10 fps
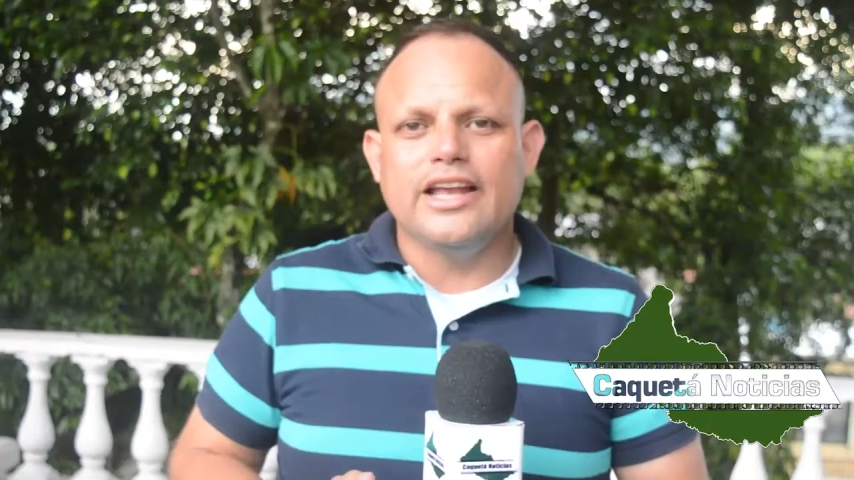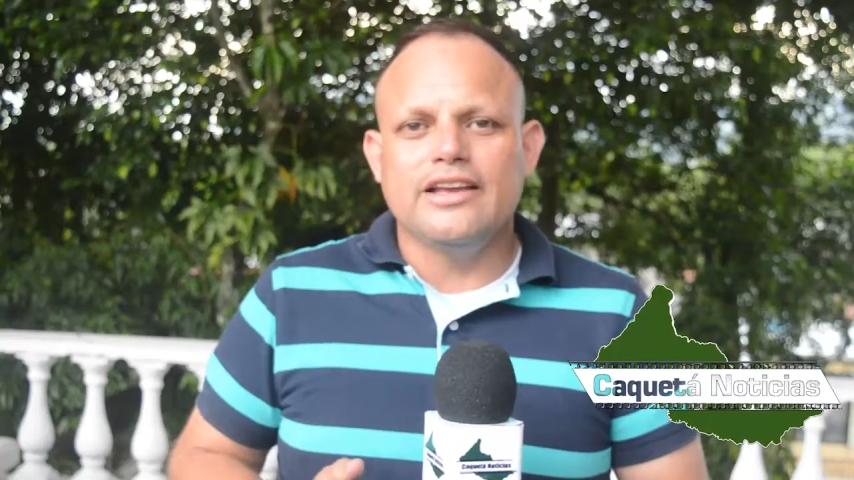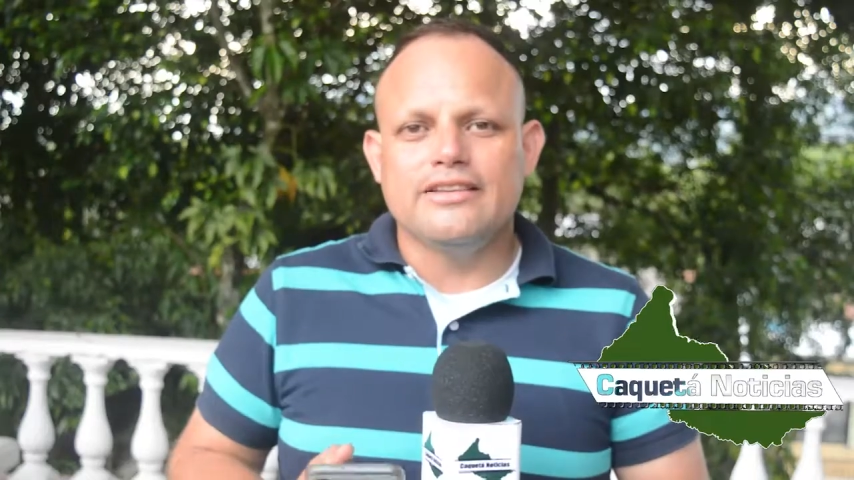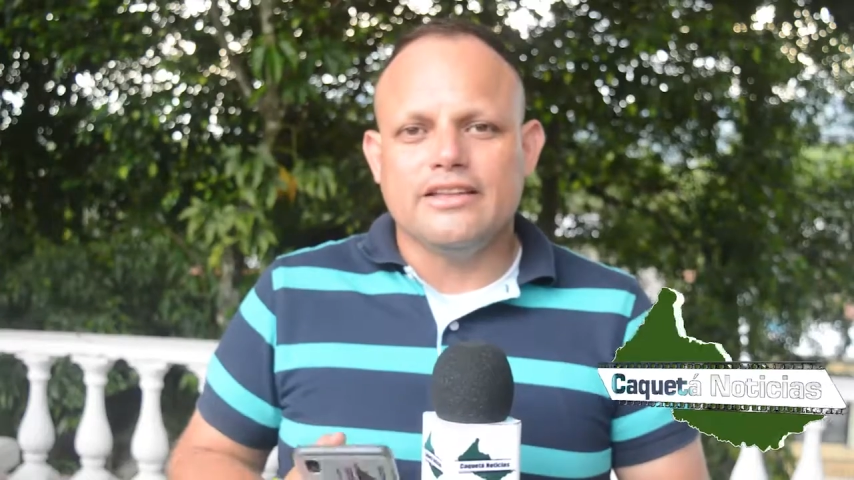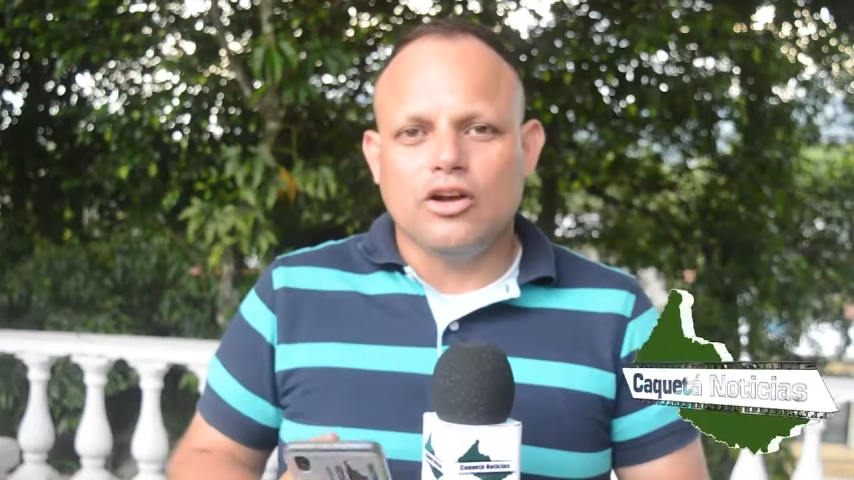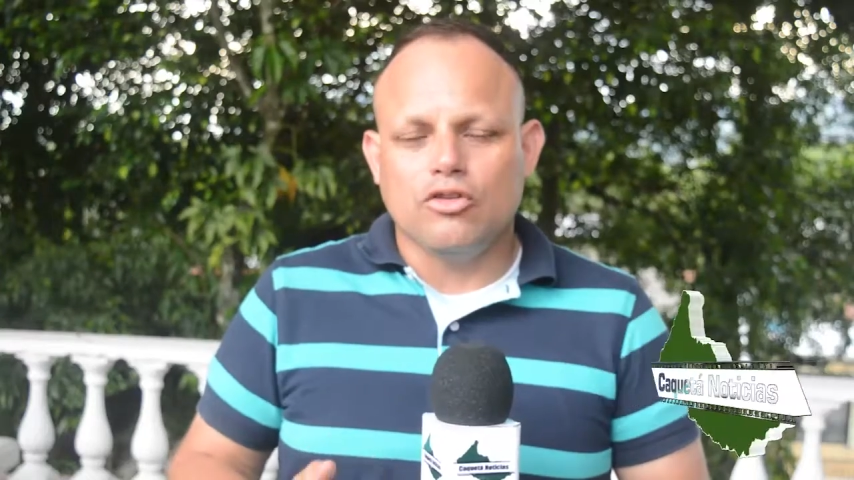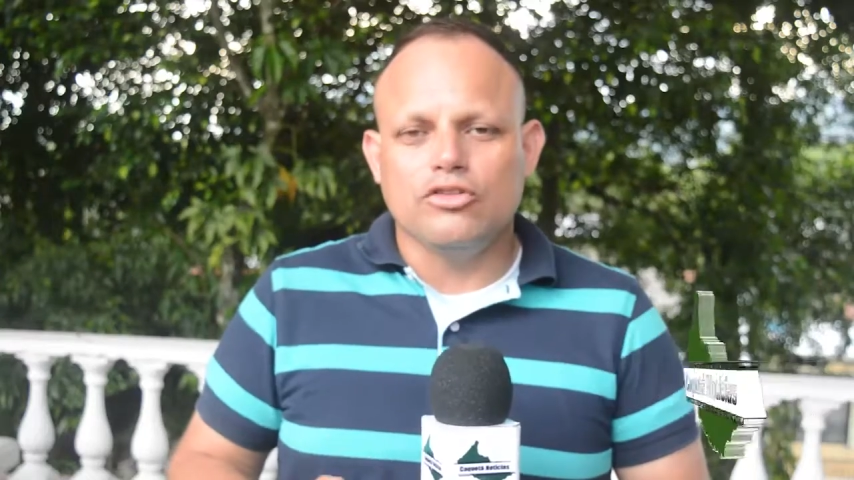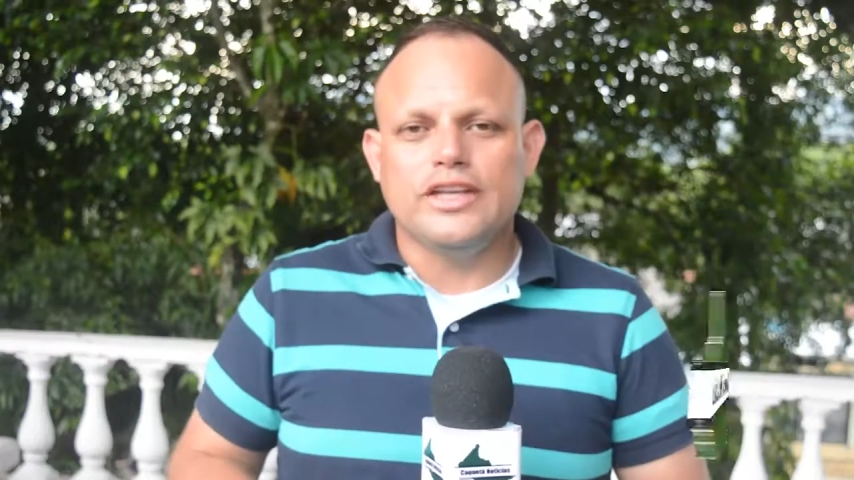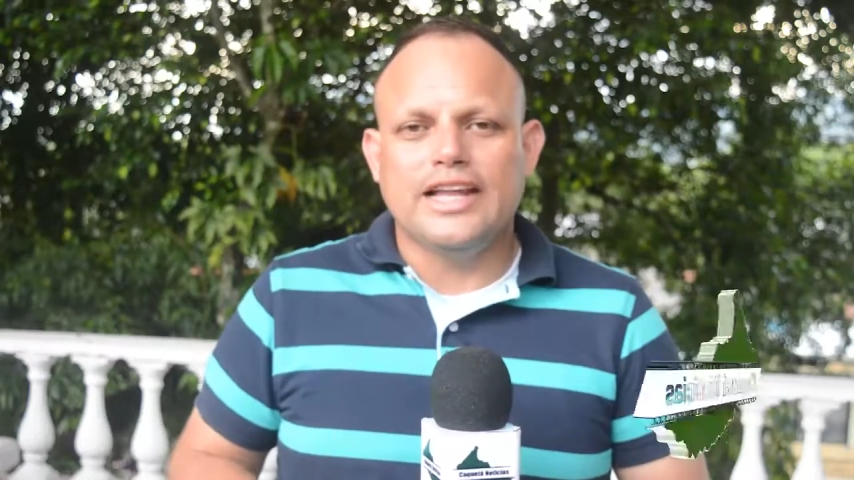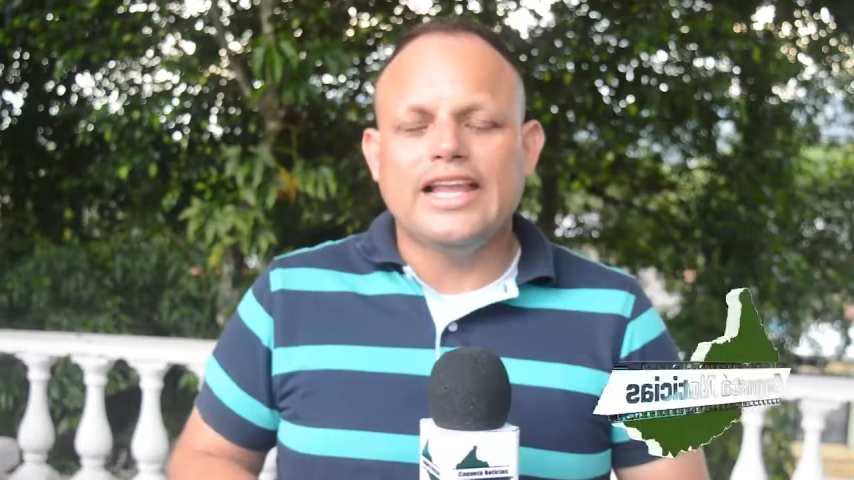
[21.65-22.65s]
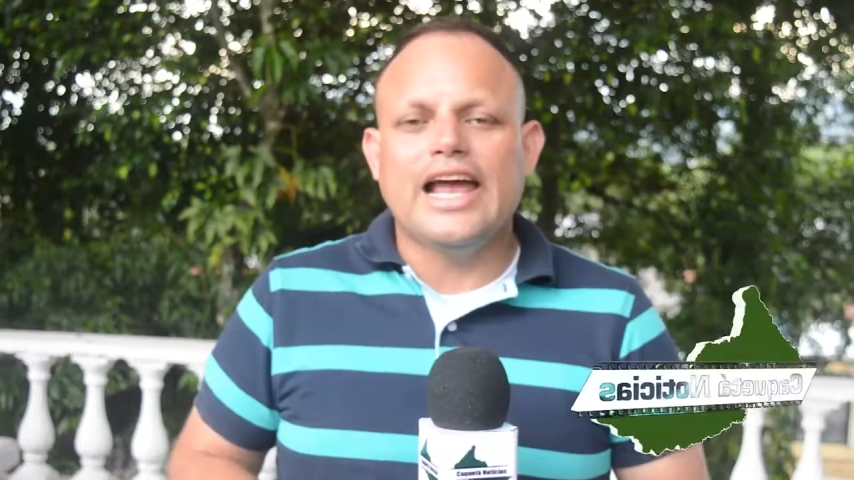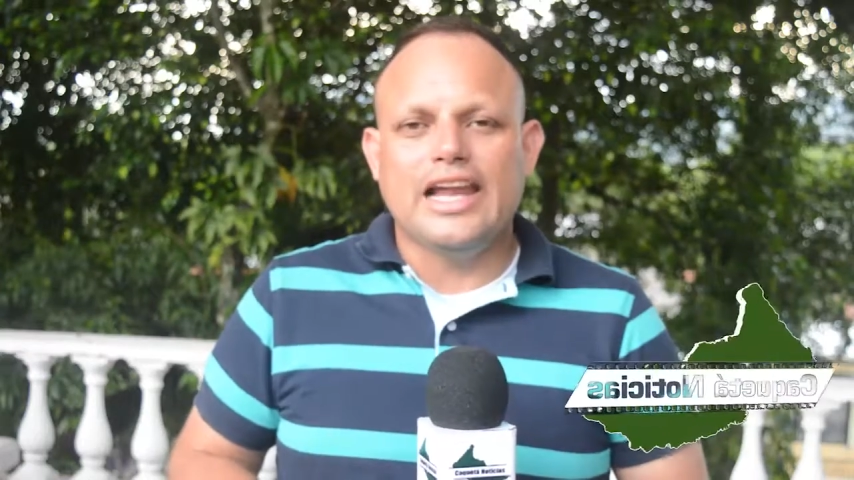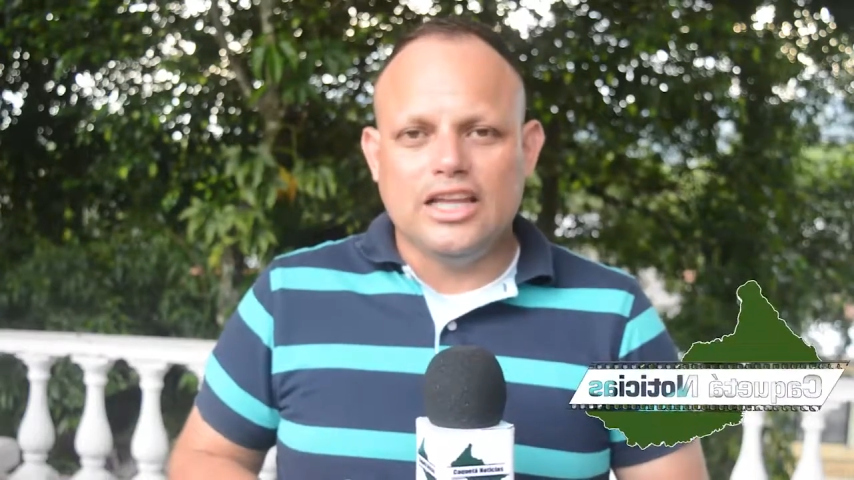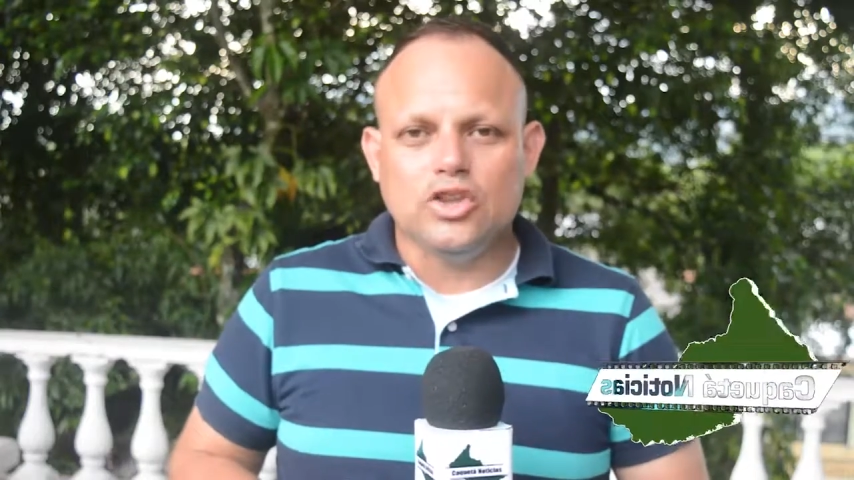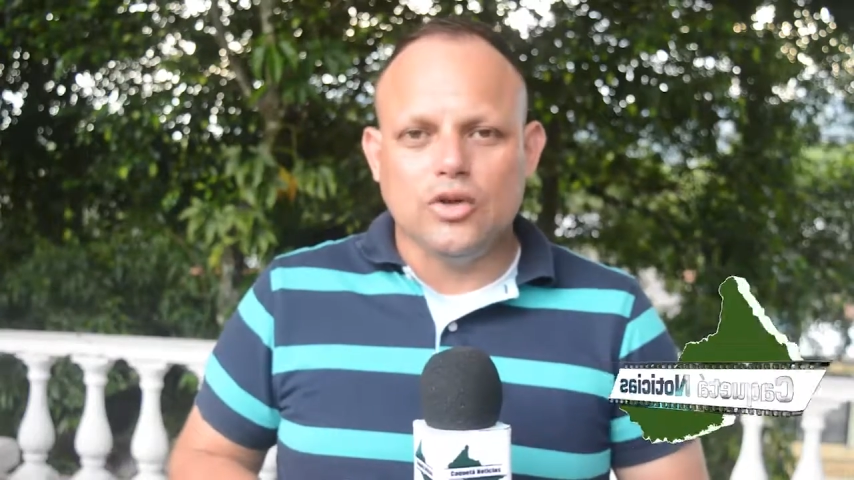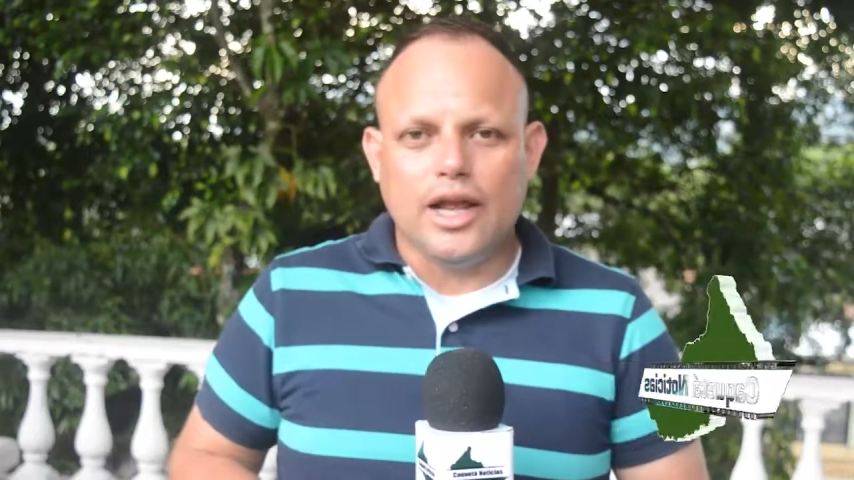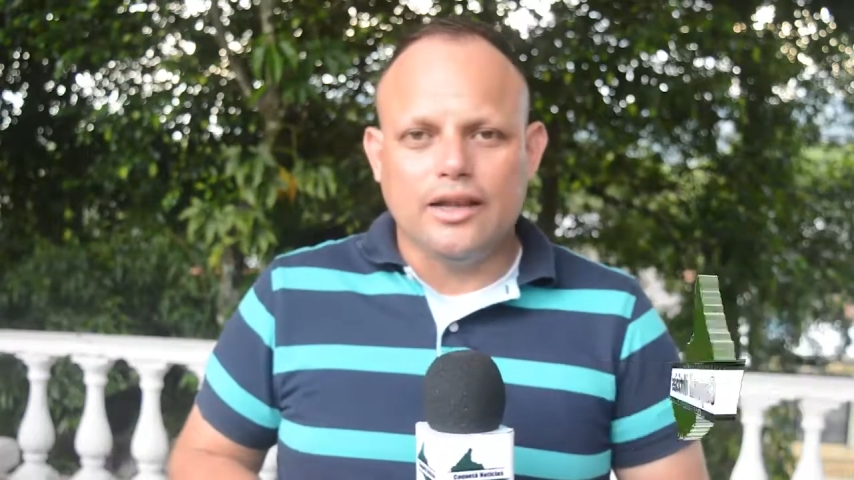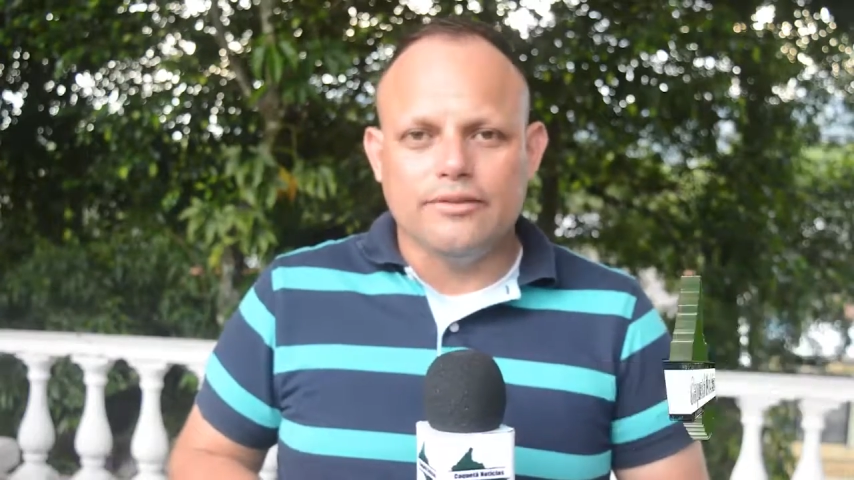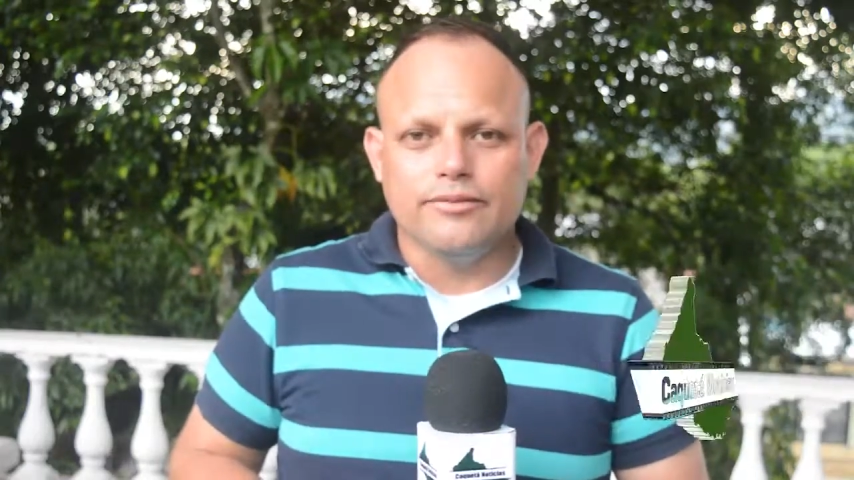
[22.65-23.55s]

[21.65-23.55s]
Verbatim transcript: en esta contienda electoral.